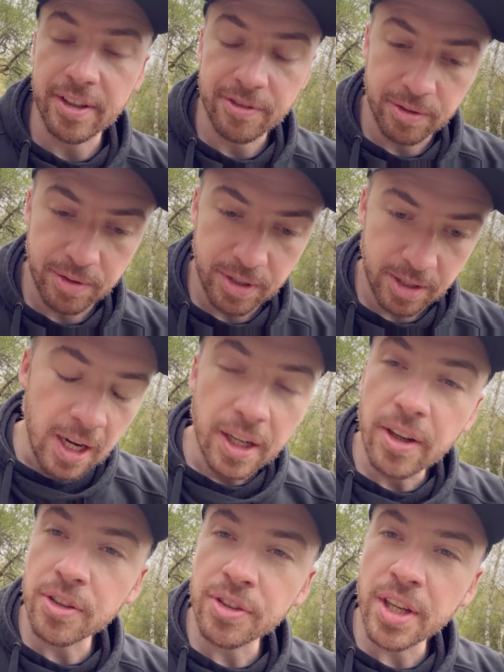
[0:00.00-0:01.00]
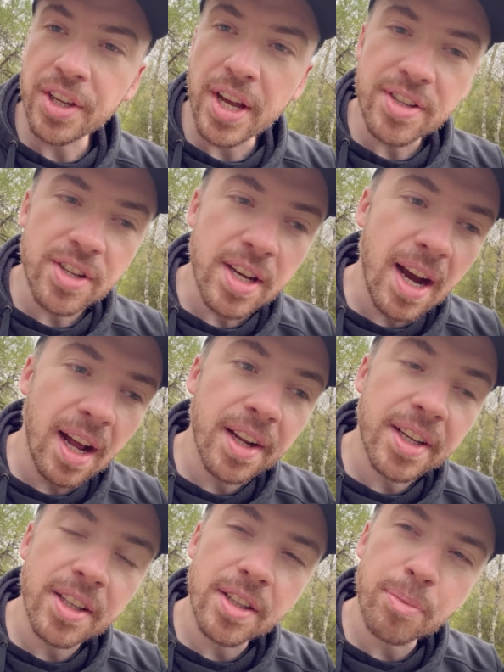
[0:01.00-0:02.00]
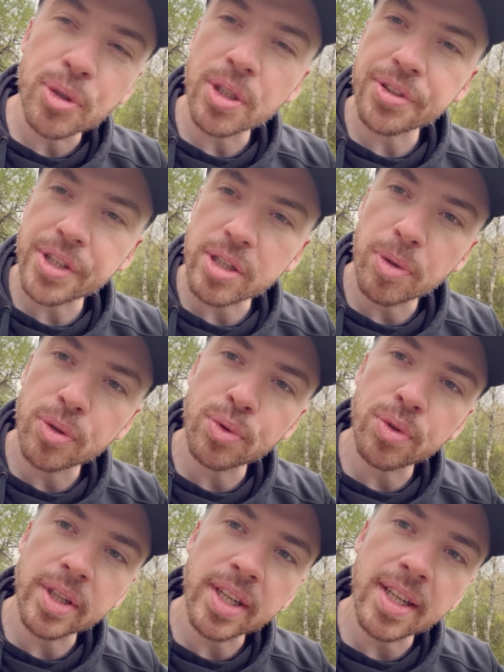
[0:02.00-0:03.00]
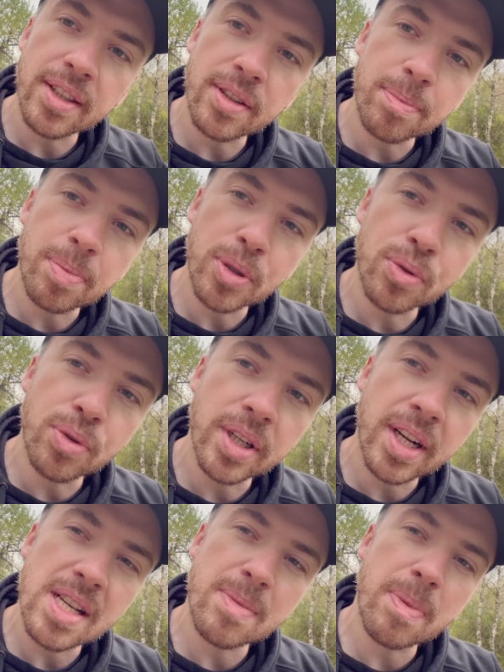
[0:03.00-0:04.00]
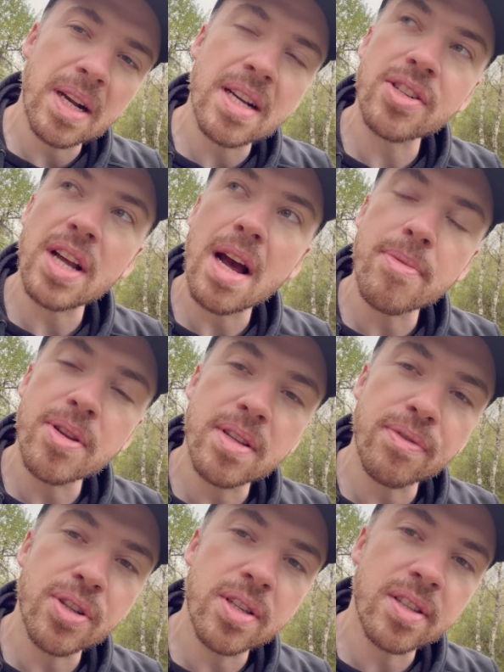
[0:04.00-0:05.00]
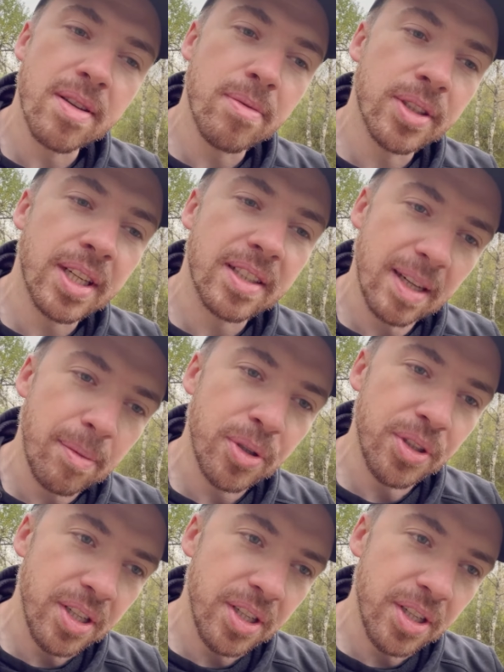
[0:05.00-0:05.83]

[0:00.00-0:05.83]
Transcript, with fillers: w tym wszystkim. I on nie jedzie, ale kiedy podjeżdżasz pod górkę, to pod górkę z bagażami, ze wszystkim, bo tak samo nie